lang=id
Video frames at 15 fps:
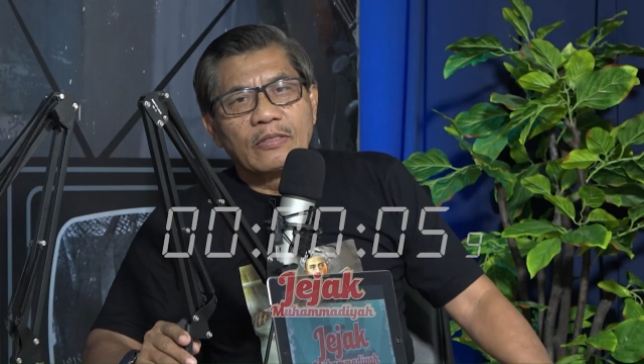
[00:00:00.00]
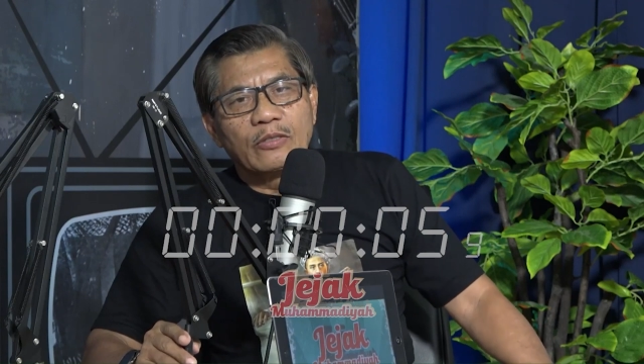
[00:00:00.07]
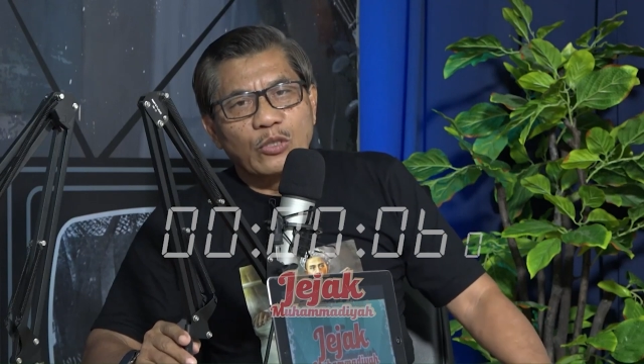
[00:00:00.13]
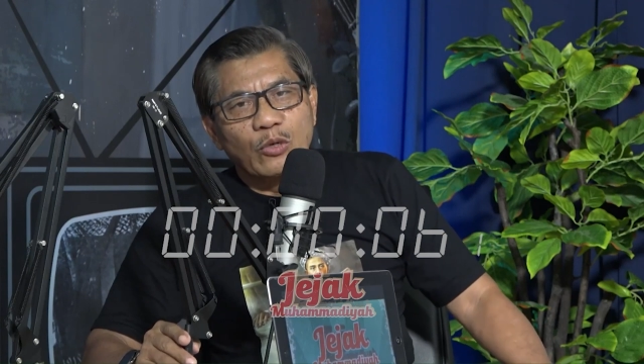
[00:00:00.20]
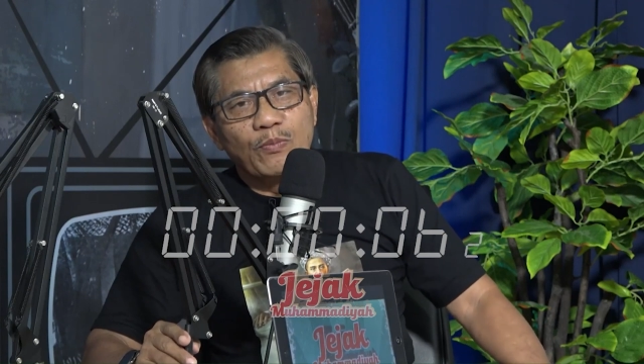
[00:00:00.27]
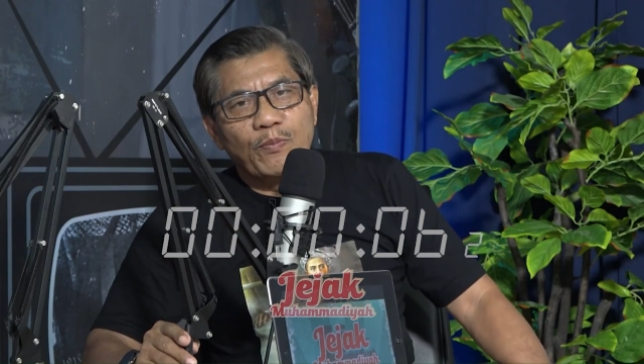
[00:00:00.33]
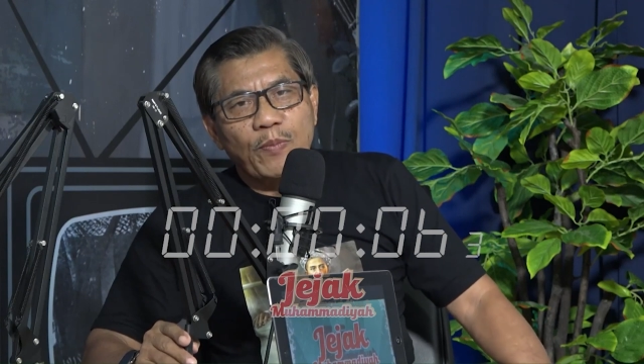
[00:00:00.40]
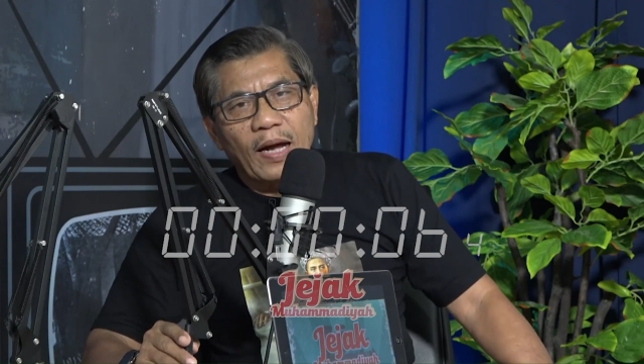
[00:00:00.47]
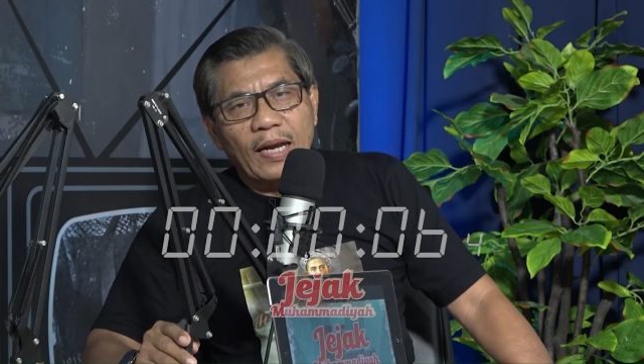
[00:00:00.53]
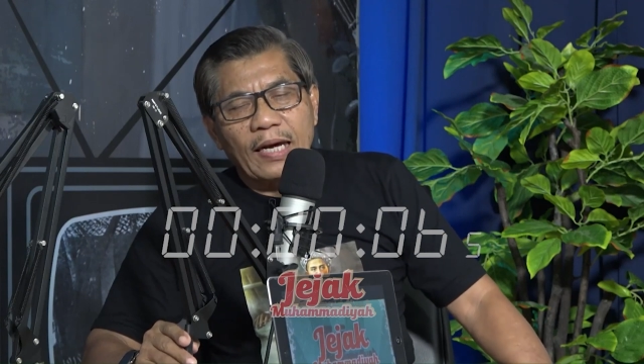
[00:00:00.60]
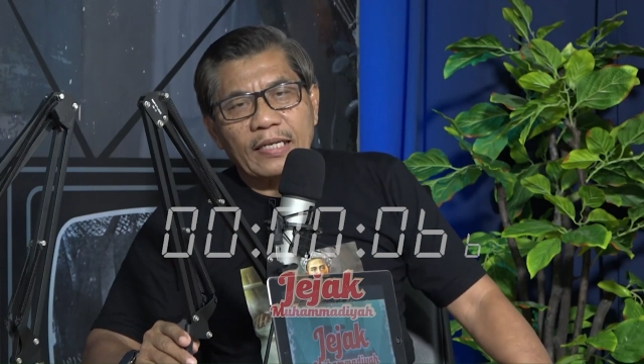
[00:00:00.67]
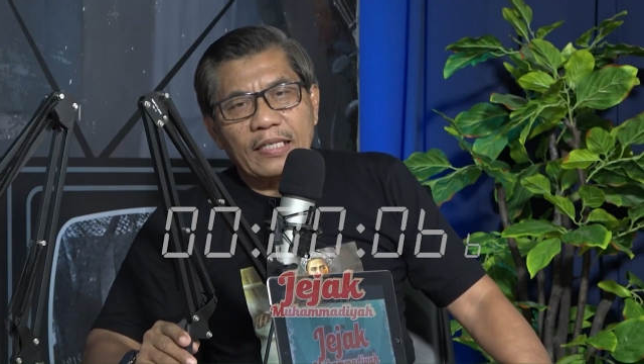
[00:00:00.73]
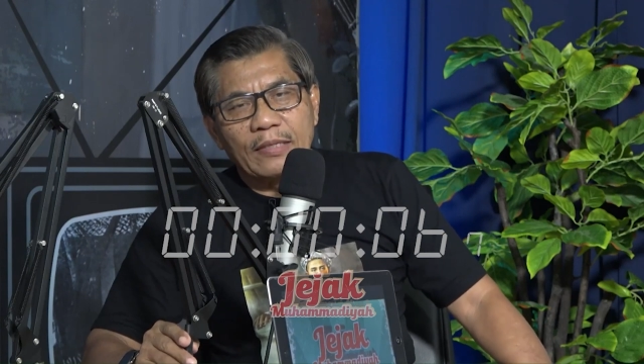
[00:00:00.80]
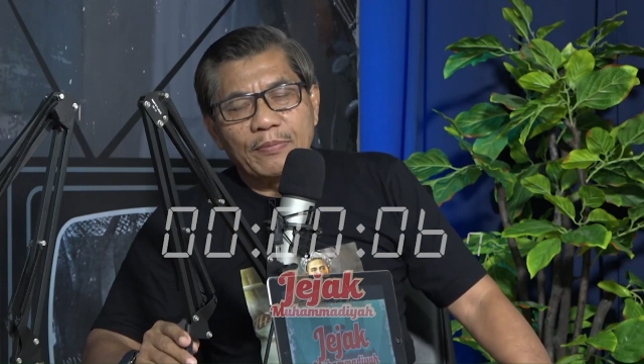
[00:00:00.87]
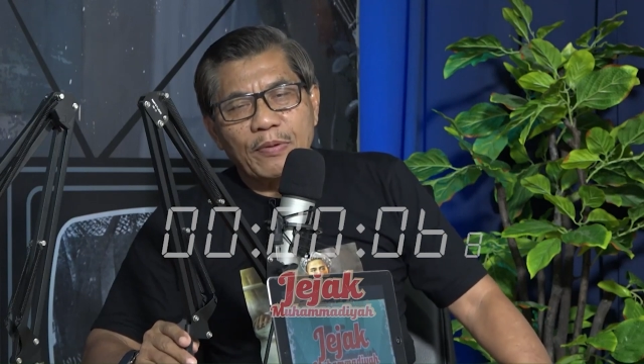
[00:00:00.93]
Jumpa
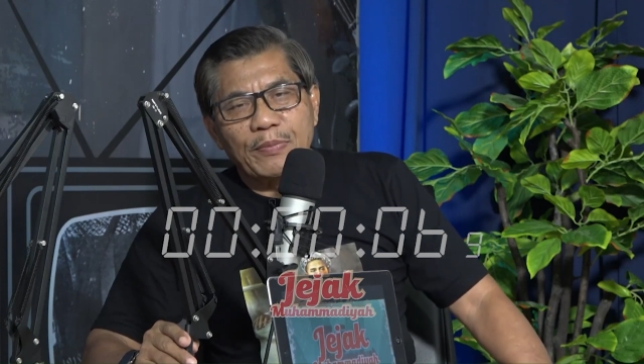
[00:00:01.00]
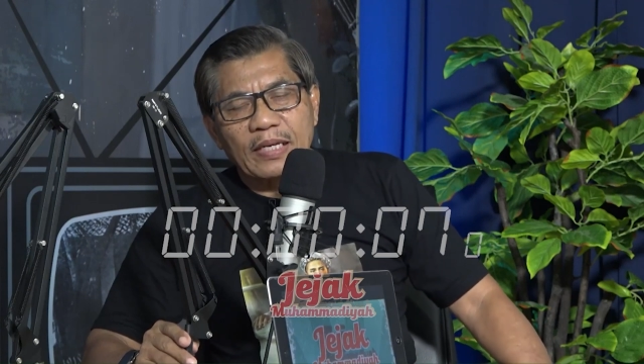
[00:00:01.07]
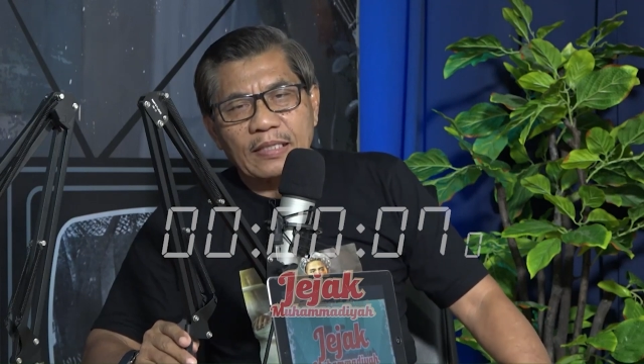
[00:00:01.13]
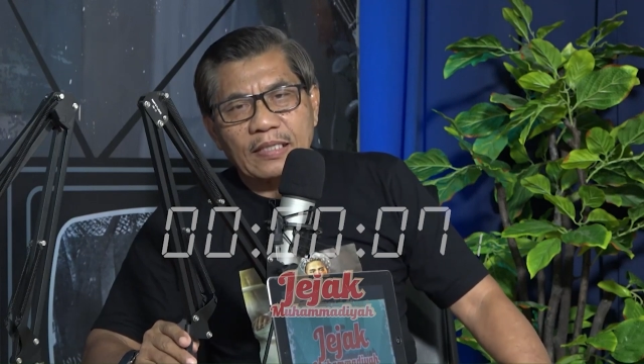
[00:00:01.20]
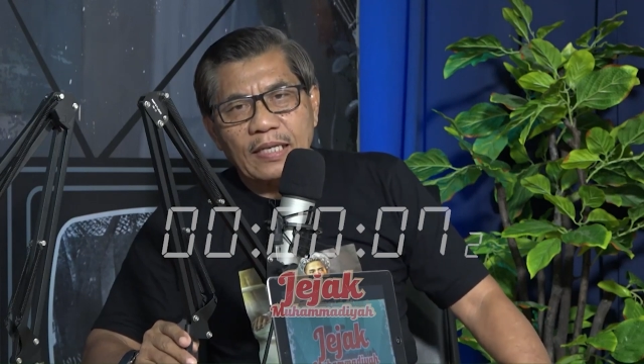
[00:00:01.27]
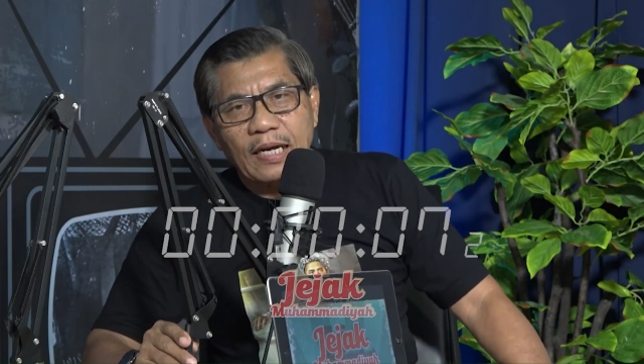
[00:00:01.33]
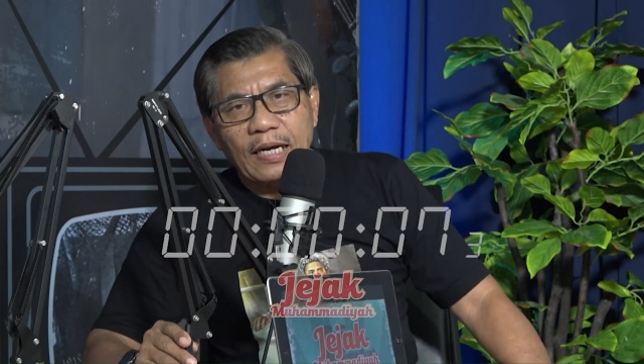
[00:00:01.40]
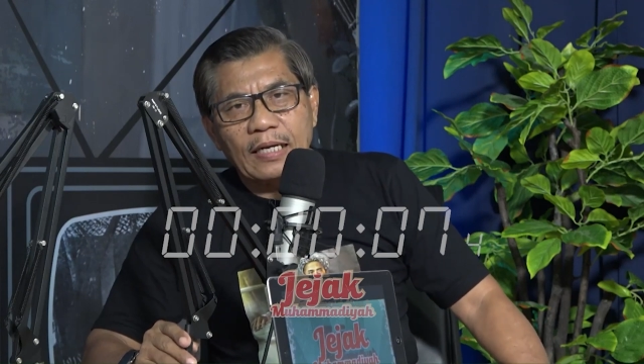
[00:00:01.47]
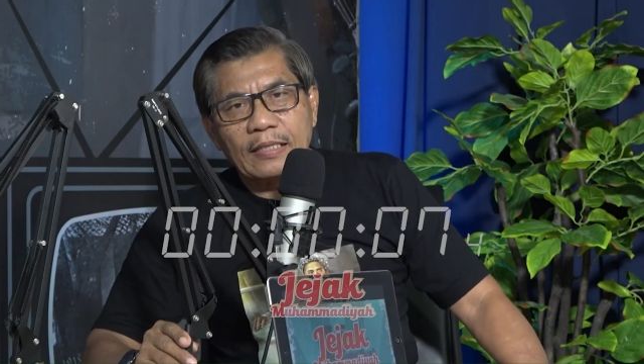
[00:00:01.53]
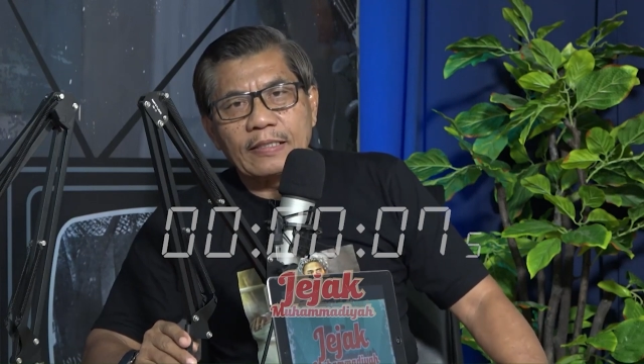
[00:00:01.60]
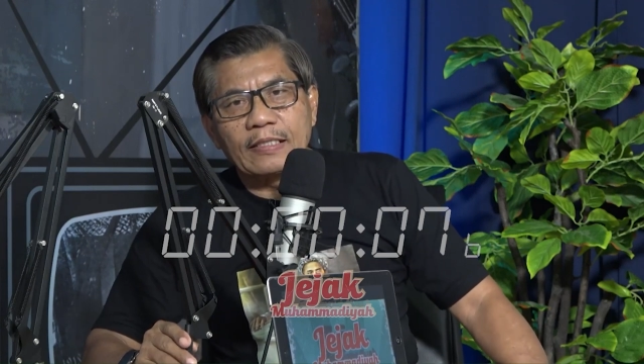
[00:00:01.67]
lagi pemirsa